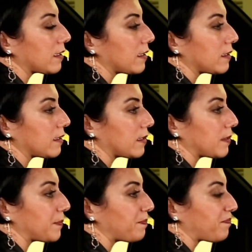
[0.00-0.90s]

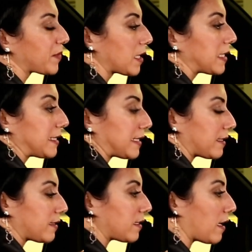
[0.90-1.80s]
e,
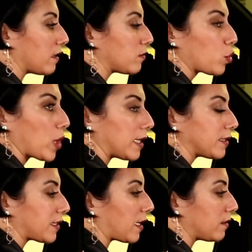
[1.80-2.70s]
hissettiren,
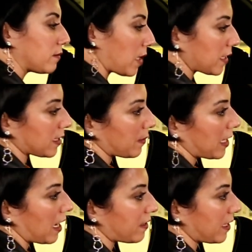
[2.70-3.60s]
uyandıran
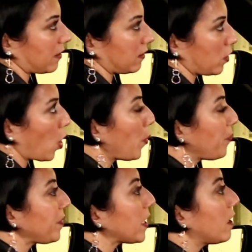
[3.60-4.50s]
malzemeler yer alıyor.
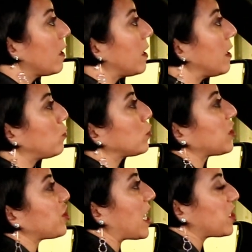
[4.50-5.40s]
E, burada
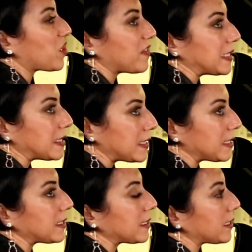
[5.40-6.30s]

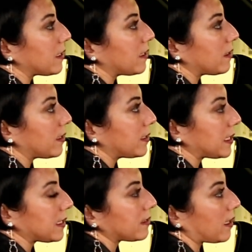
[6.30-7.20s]
çerçevesiz e,
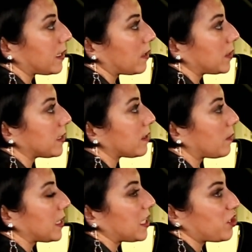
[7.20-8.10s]
dikiz aynamız
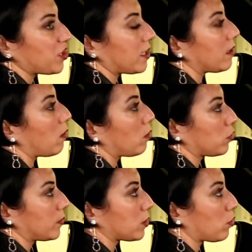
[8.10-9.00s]
tabi gece
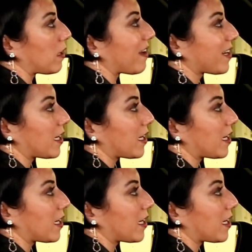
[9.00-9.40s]
otomatik olarak